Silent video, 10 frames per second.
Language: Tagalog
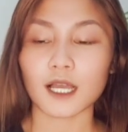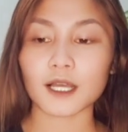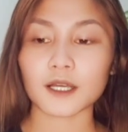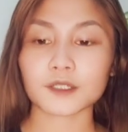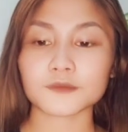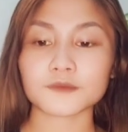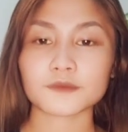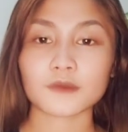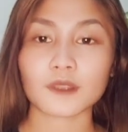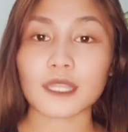um,
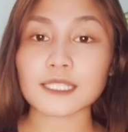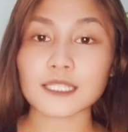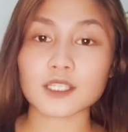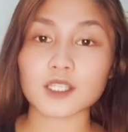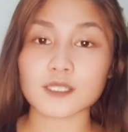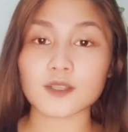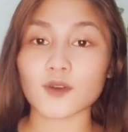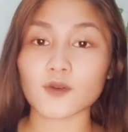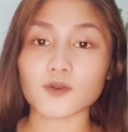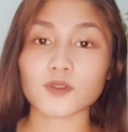nasa
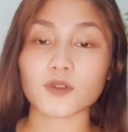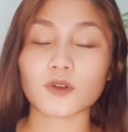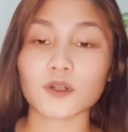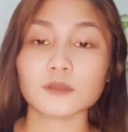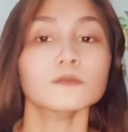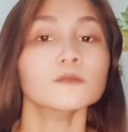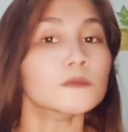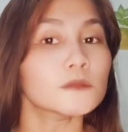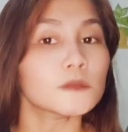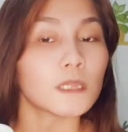GC ko. So,
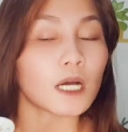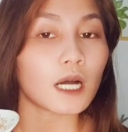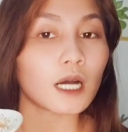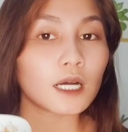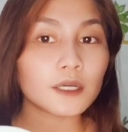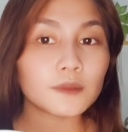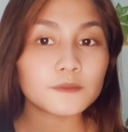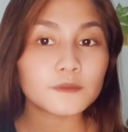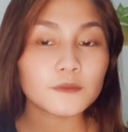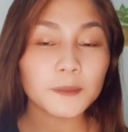
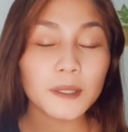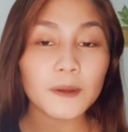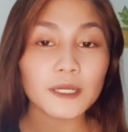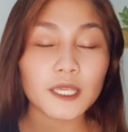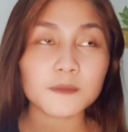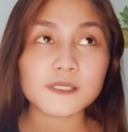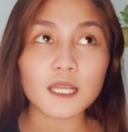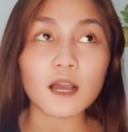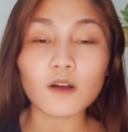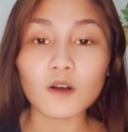um, nagpapagames
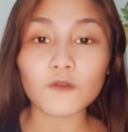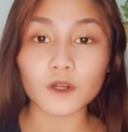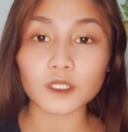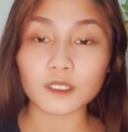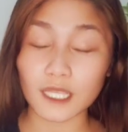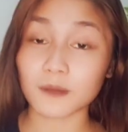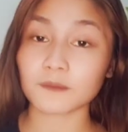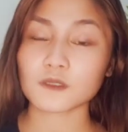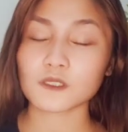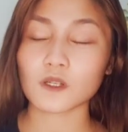ako for
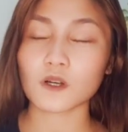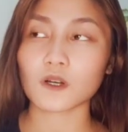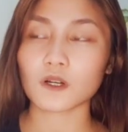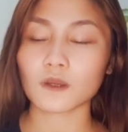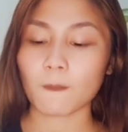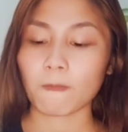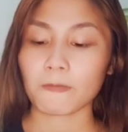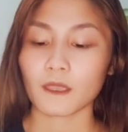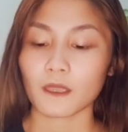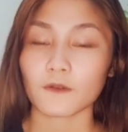them. So,
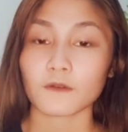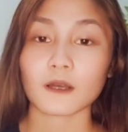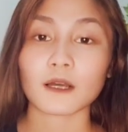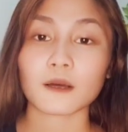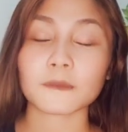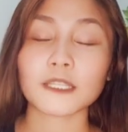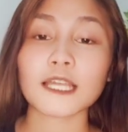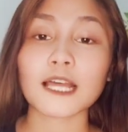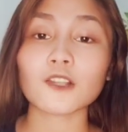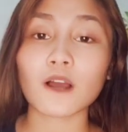um,
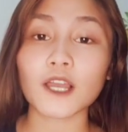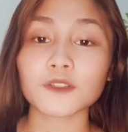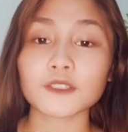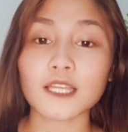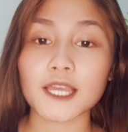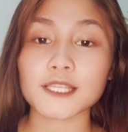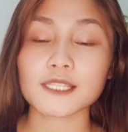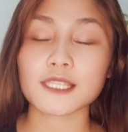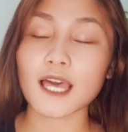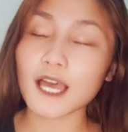mananalo ngayon
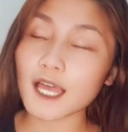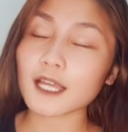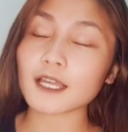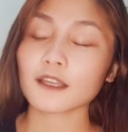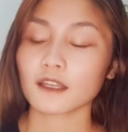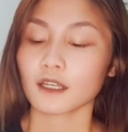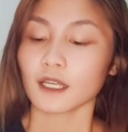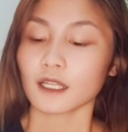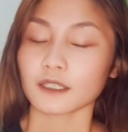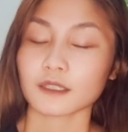guys ng
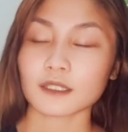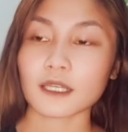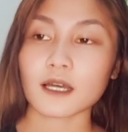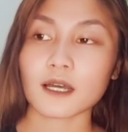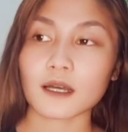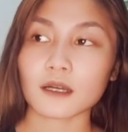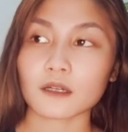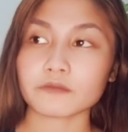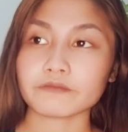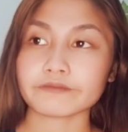
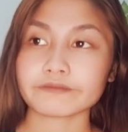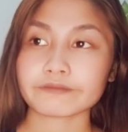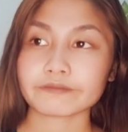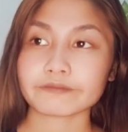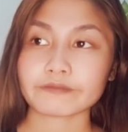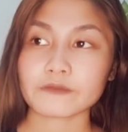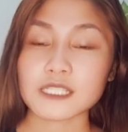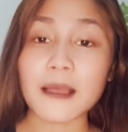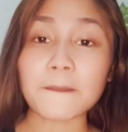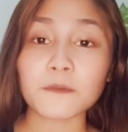um,
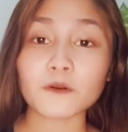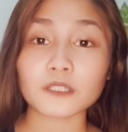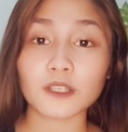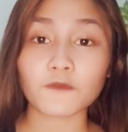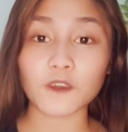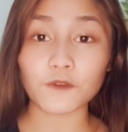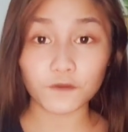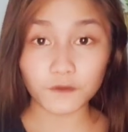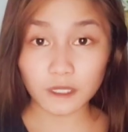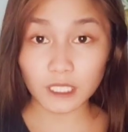sampung tig
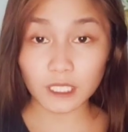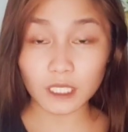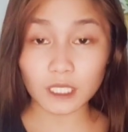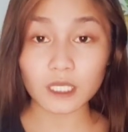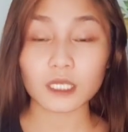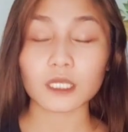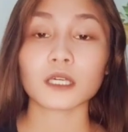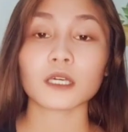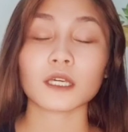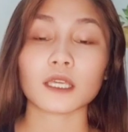50
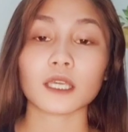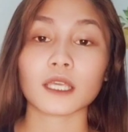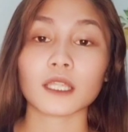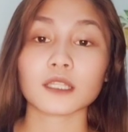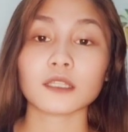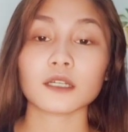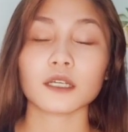and